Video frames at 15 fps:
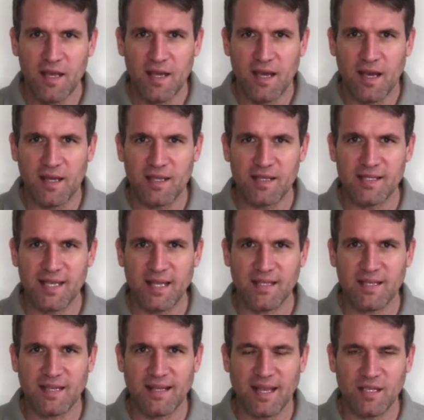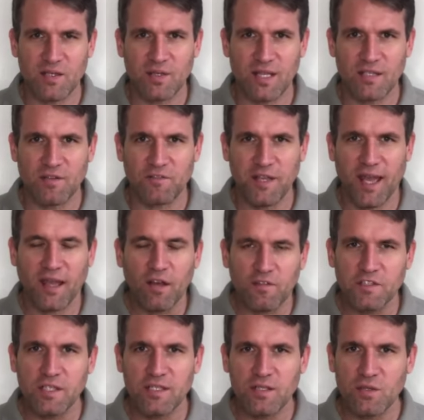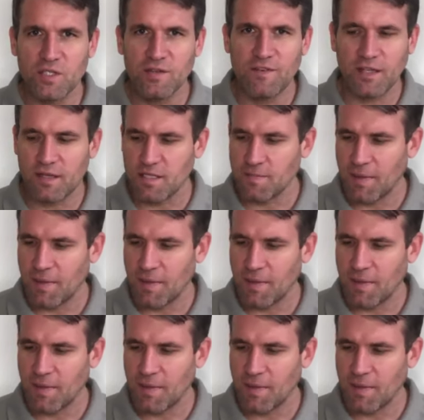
äh, setze das und das auf die Einkaufsliste und sie wird das